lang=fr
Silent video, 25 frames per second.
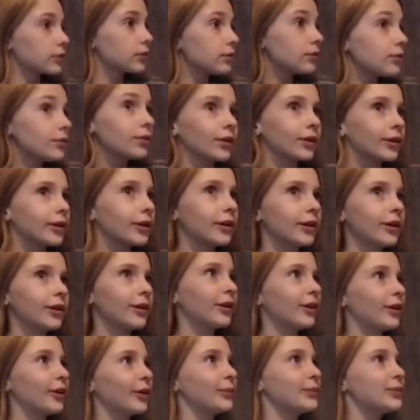sûr,
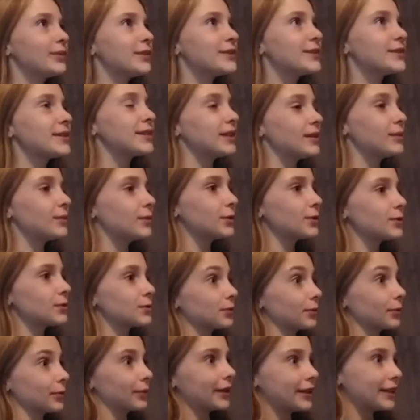euh, en plus les mots
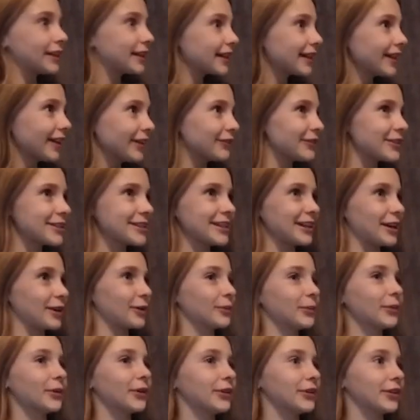sont bien écrits et faciles à
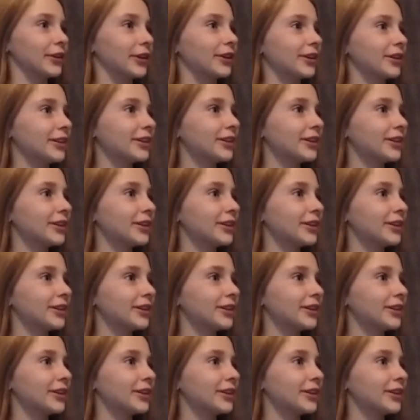comprendre.